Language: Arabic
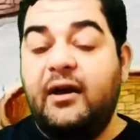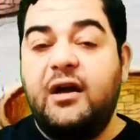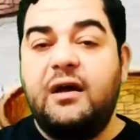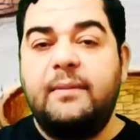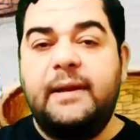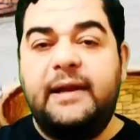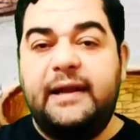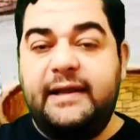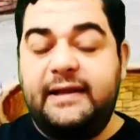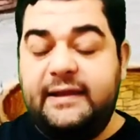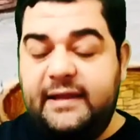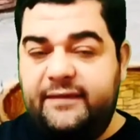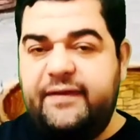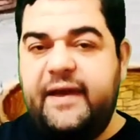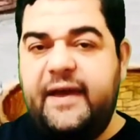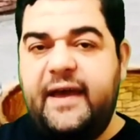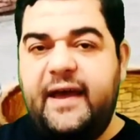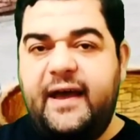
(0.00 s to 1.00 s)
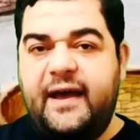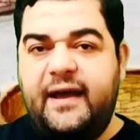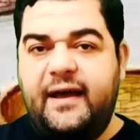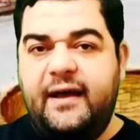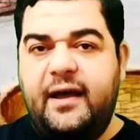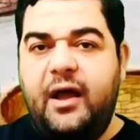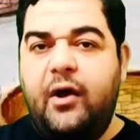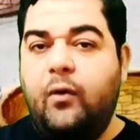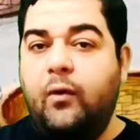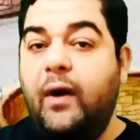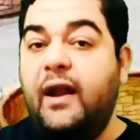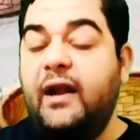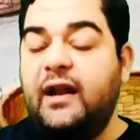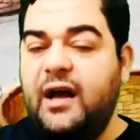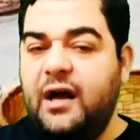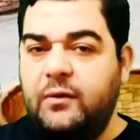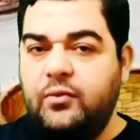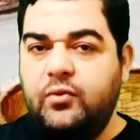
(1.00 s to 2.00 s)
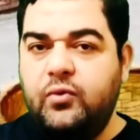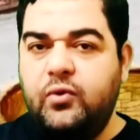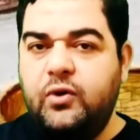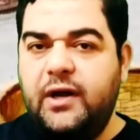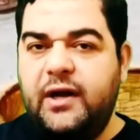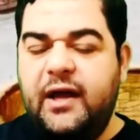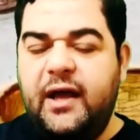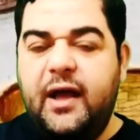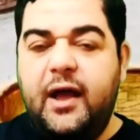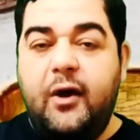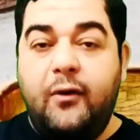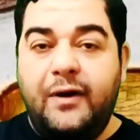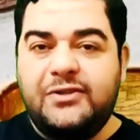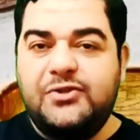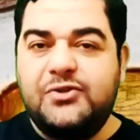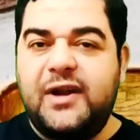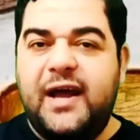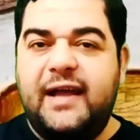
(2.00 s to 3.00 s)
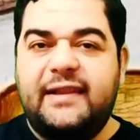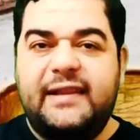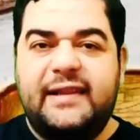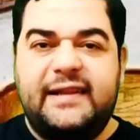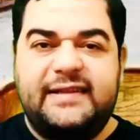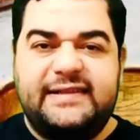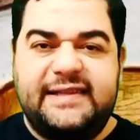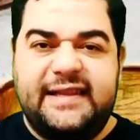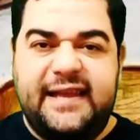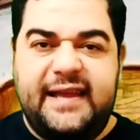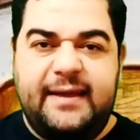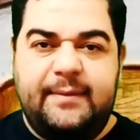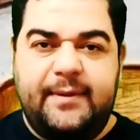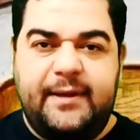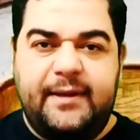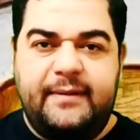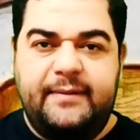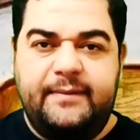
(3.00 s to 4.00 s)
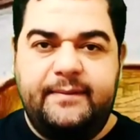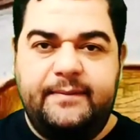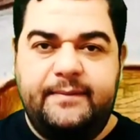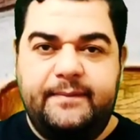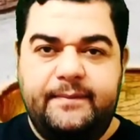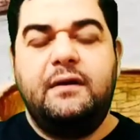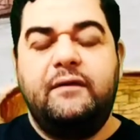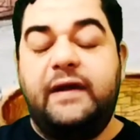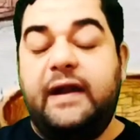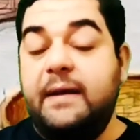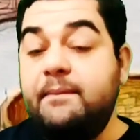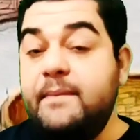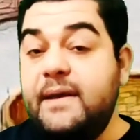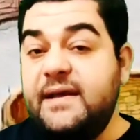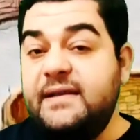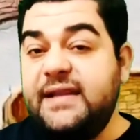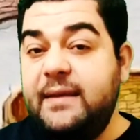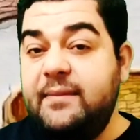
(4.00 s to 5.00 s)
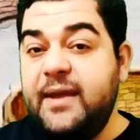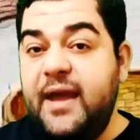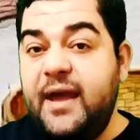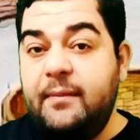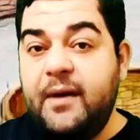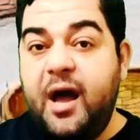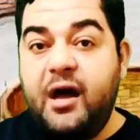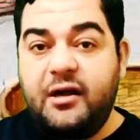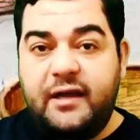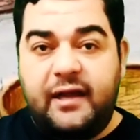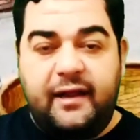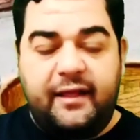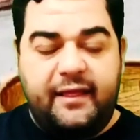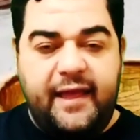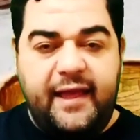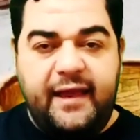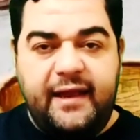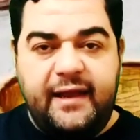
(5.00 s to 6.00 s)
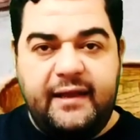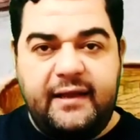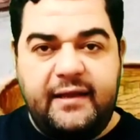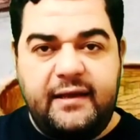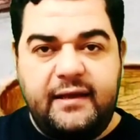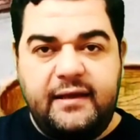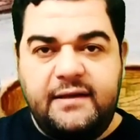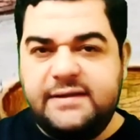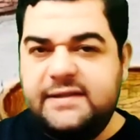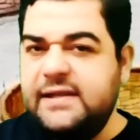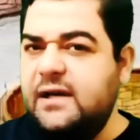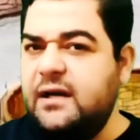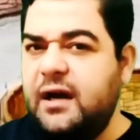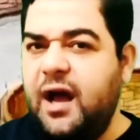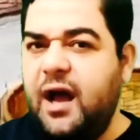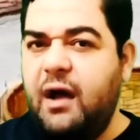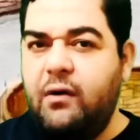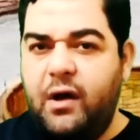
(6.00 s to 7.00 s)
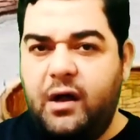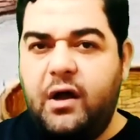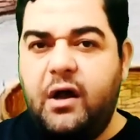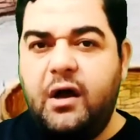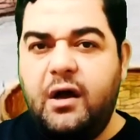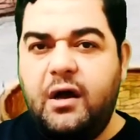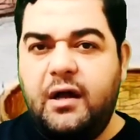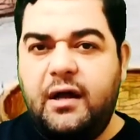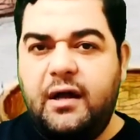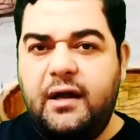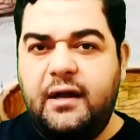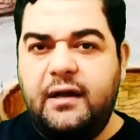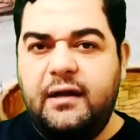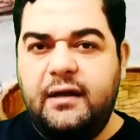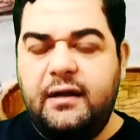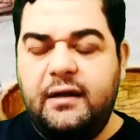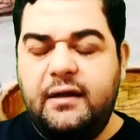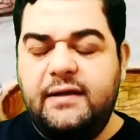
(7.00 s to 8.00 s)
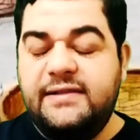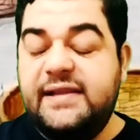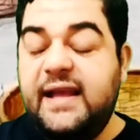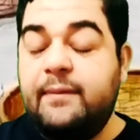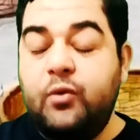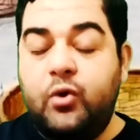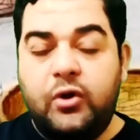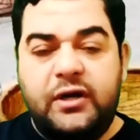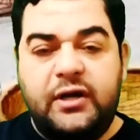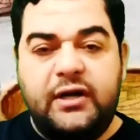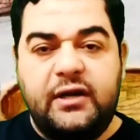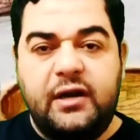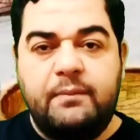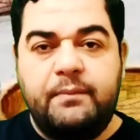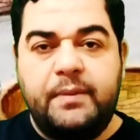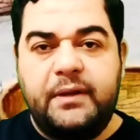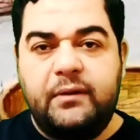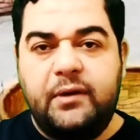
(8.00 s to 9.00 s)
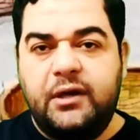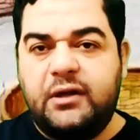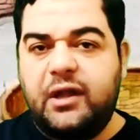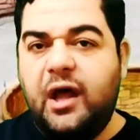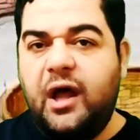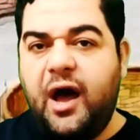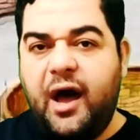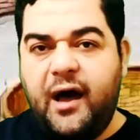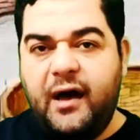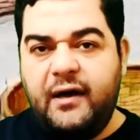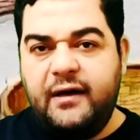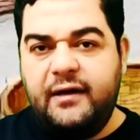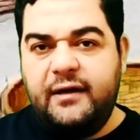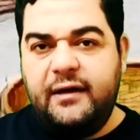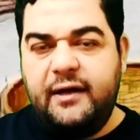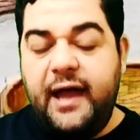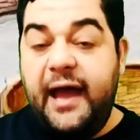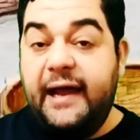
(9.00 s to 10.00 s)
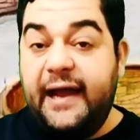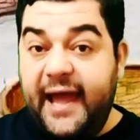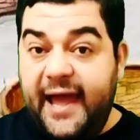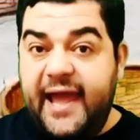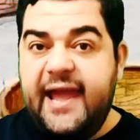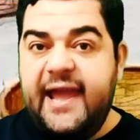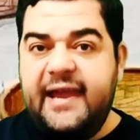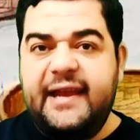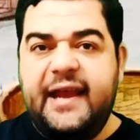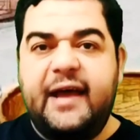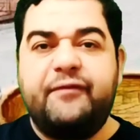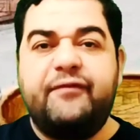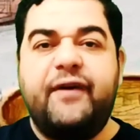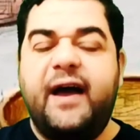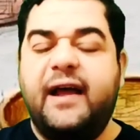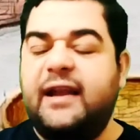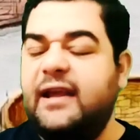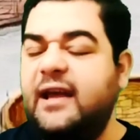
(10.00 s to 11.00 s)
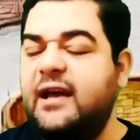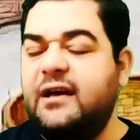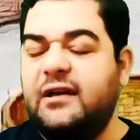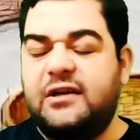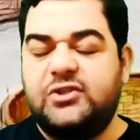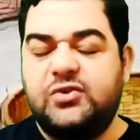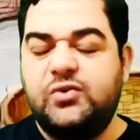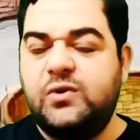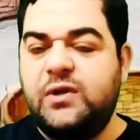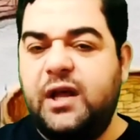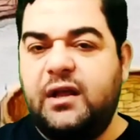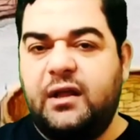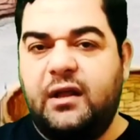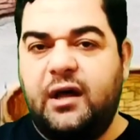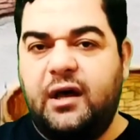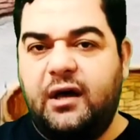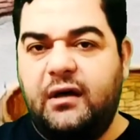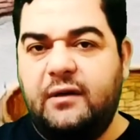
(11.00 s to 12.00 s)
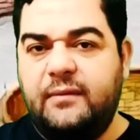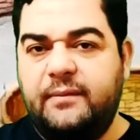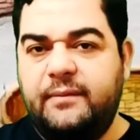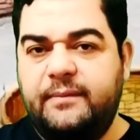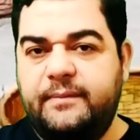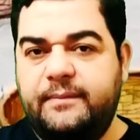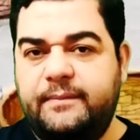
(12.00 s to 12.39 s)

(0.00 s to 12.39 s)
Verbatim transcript: أحرى بالانتفاع والقبول وسرعة الاستجابة فلما سمع معقل ذلك سارع وقال سمع لربي وطاعة الآن أفعل يا رسول الله